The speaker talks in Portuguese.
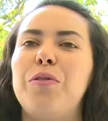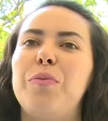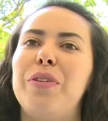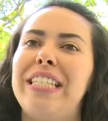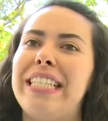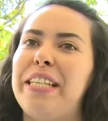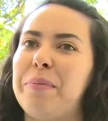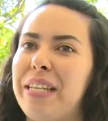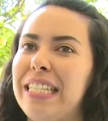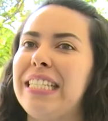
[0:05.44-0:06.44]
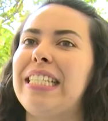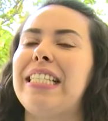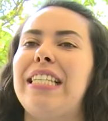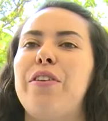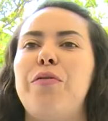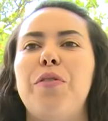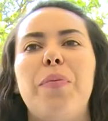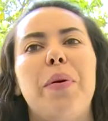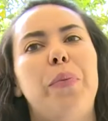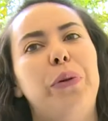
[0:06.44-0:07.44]
onde eu morei seis meses, e eu fui
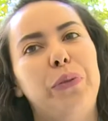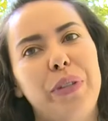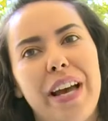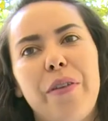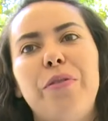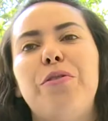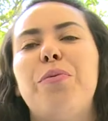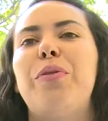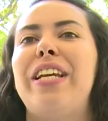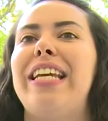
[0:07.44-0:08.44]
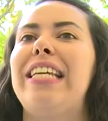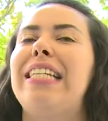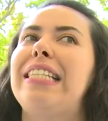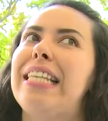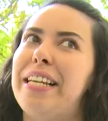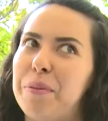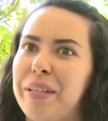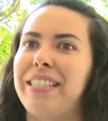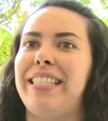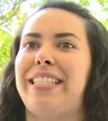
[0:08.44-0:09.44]
para Portugal, onde eu morei três
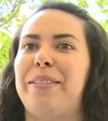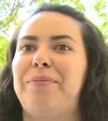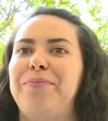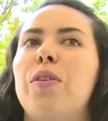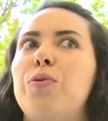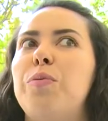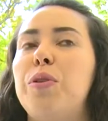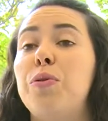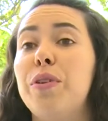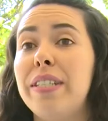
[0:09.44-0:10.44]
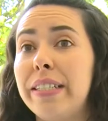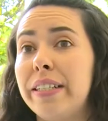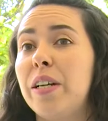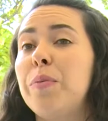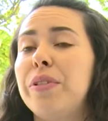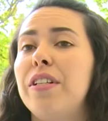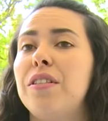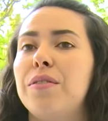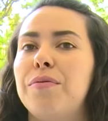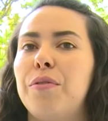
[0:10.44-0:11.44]
meses. Os meus dois intercâmbios
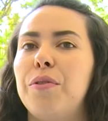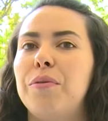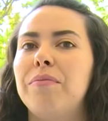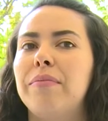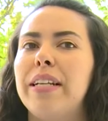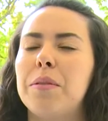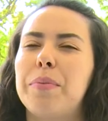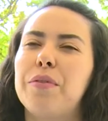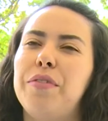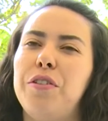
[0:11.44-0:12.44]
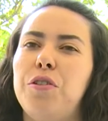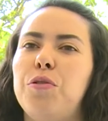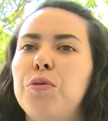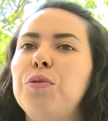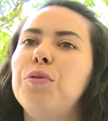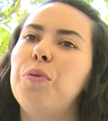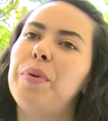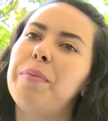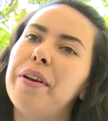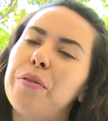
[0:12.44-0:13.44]
eles foram mais para fins de estudo. O
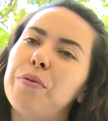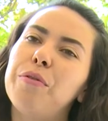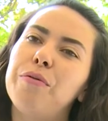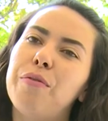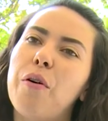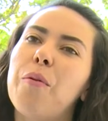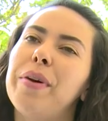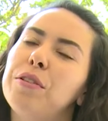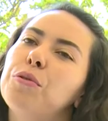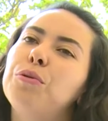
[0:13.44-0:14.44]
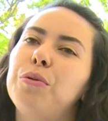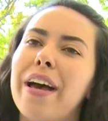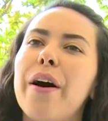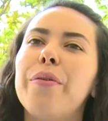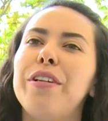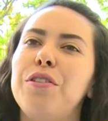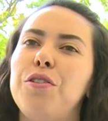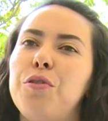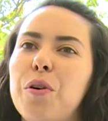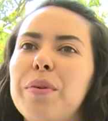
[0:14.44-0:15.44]
primeiro com um foco mais cultural e de
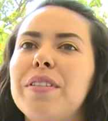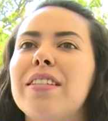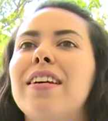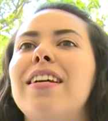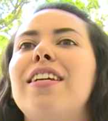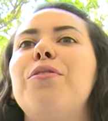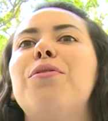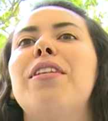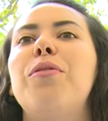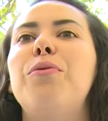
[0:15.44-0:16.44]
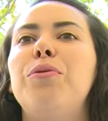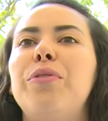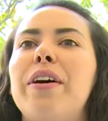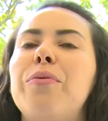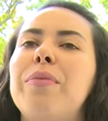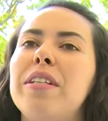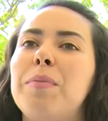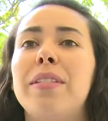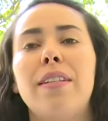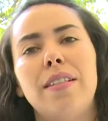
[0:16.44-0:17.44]
idiomas, e o segundo era uma
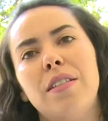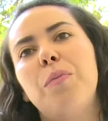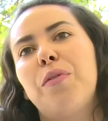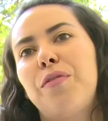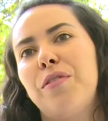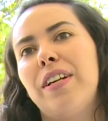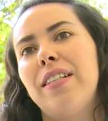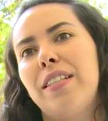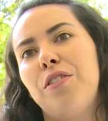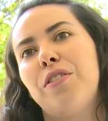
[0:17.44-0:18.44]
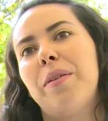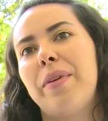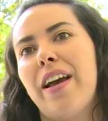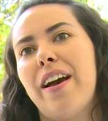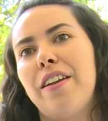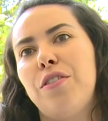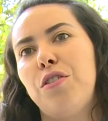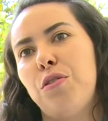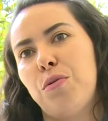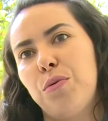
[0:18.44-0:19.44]
especialização profissionalizante na minha área
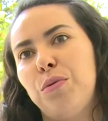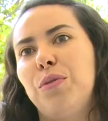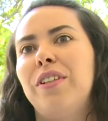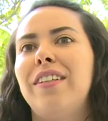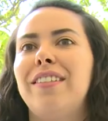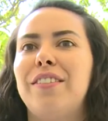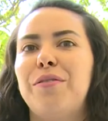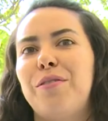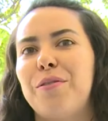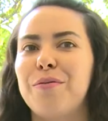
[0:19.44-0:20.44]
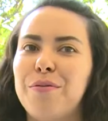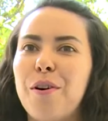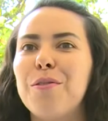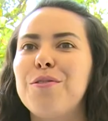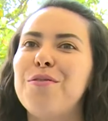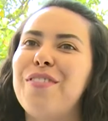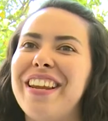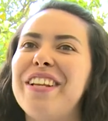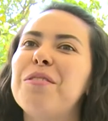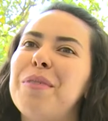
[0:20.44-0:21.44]
de estudo. Então foram focos
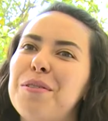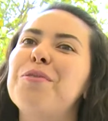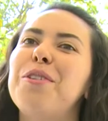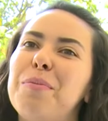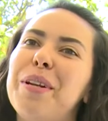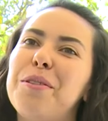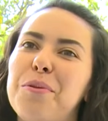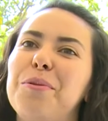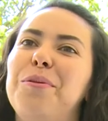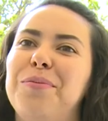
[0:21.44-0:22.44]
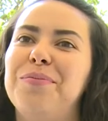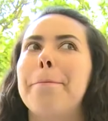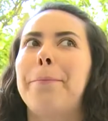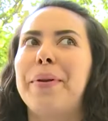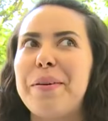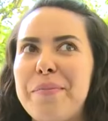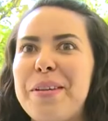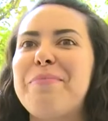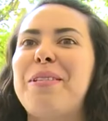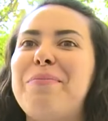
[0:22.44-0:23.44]
diferentes, mas os dois para estudo. Para
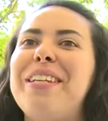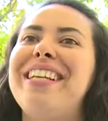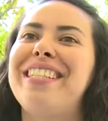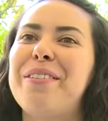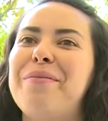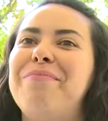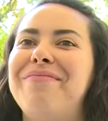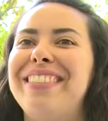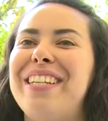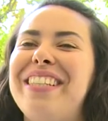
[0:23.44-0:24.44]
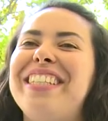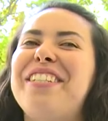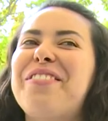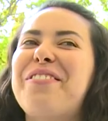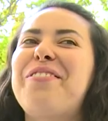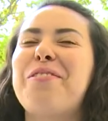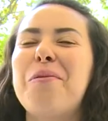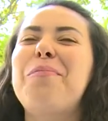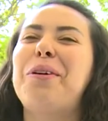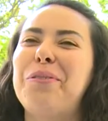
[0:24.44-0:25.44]
mim, a minha experiência internacional, acho que
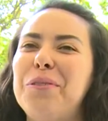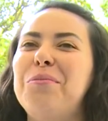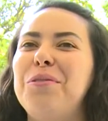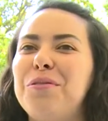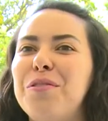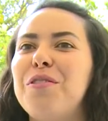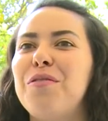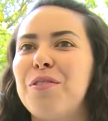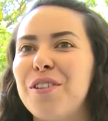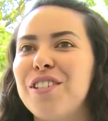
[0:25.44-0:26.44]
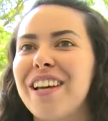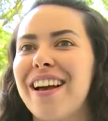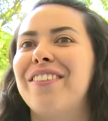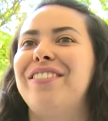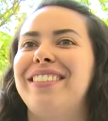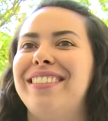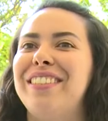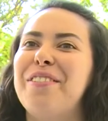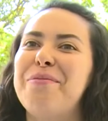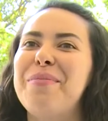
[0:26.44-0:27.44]
como para todo mundo, foi um divisor de
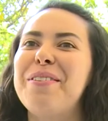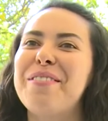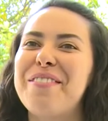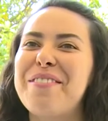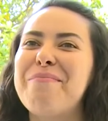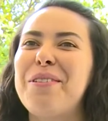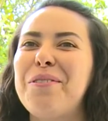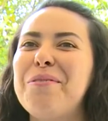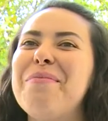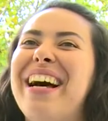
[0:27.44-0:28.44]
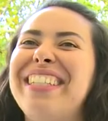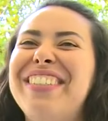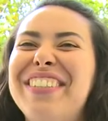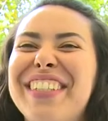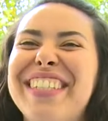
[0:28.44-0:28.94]
águas. Eu brinco que eu era um bicho do mato